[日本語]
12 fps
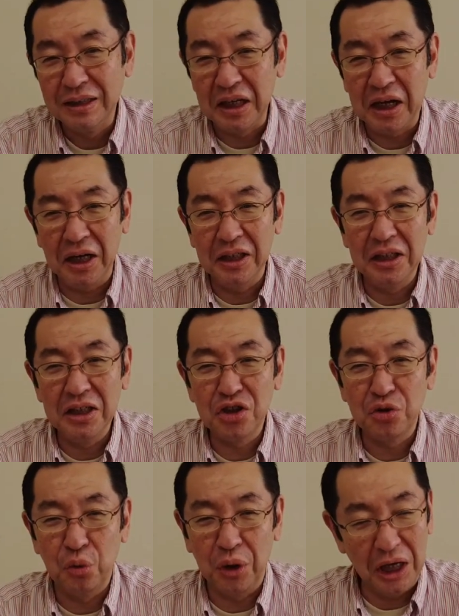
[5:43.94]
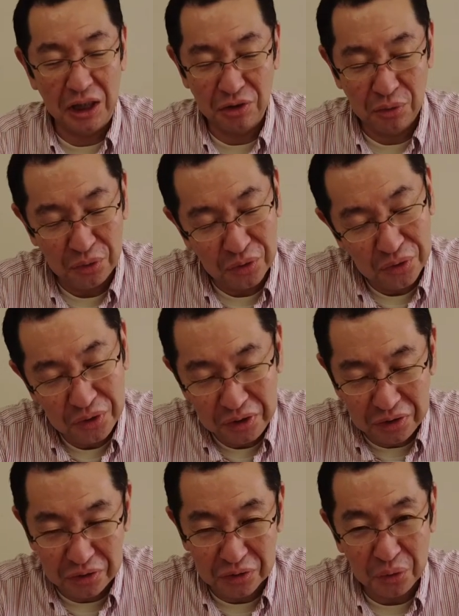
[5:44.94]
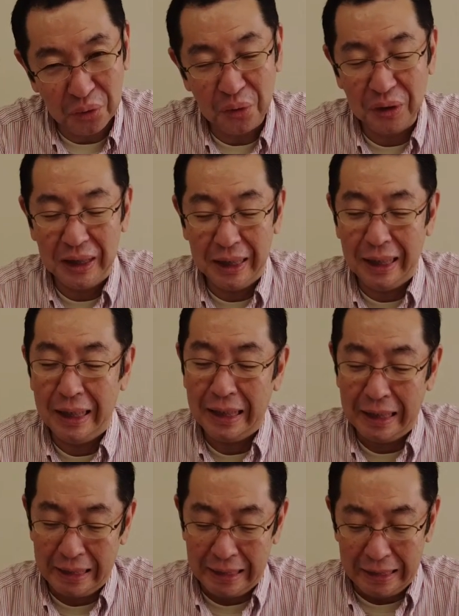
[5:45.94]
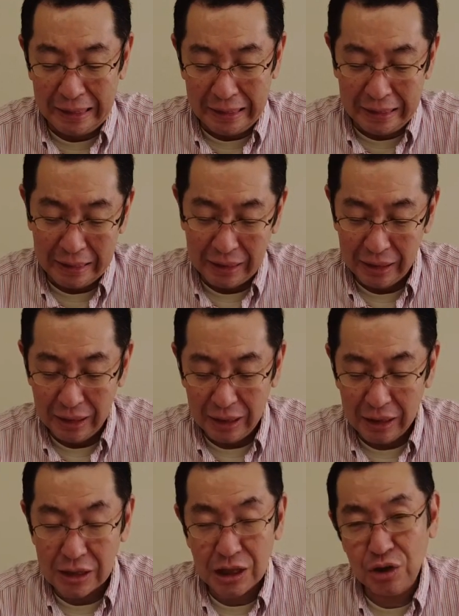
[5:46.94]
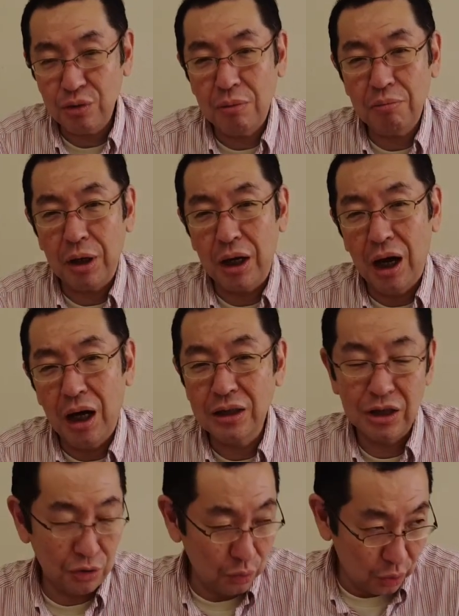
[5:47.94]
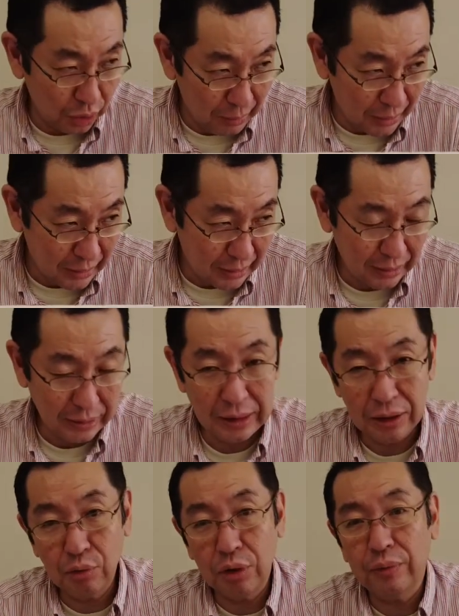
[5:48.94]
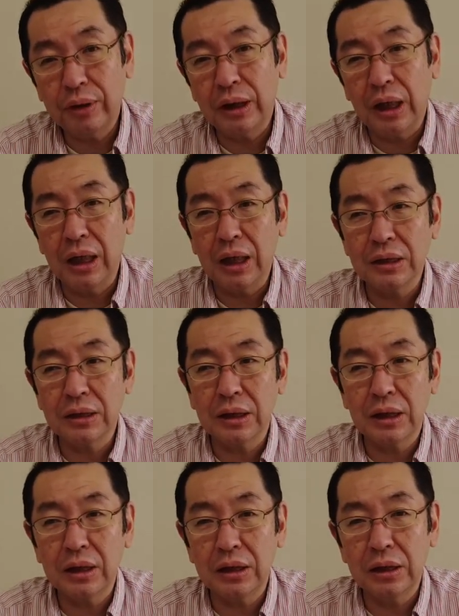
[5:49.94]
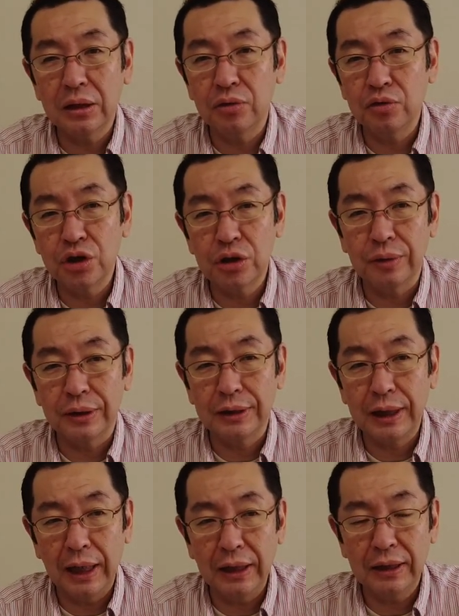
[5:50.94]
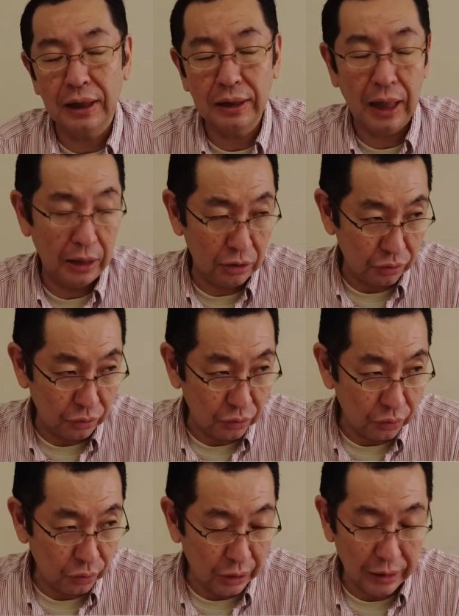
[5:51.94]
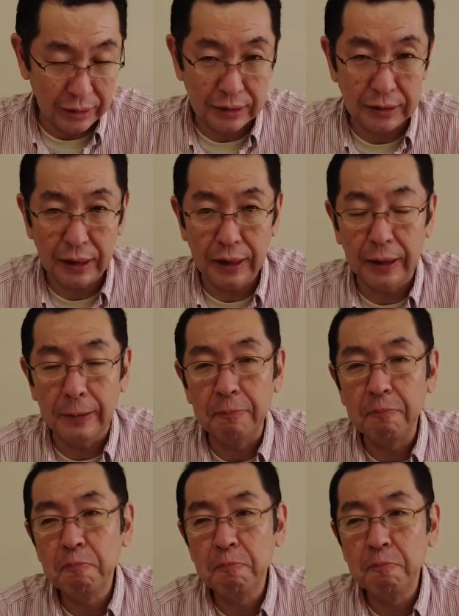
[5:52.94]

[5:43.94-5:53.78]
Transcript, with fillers: 世界へ衝撃というところでね、えー、G1 馬が8頭います、えー、これは宝塚記念としては最多タイということなんですね